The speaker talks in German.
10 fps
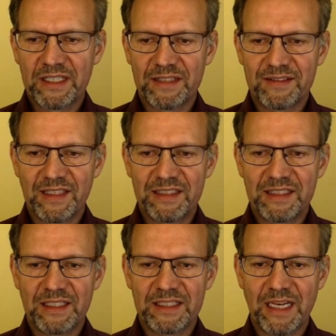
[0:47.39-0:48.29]
dann seht
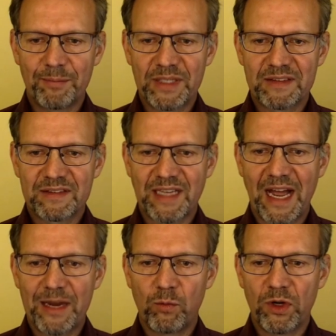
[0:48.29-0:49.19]
ihr, ich habe jetzt
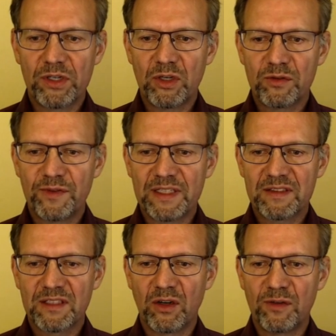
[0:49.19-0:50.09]
drei
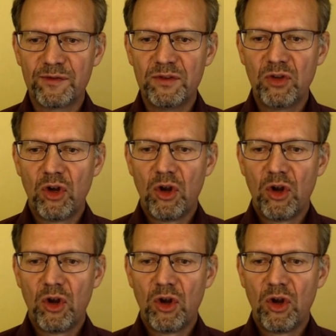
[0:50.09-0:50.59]
OneNote-Fenster offen.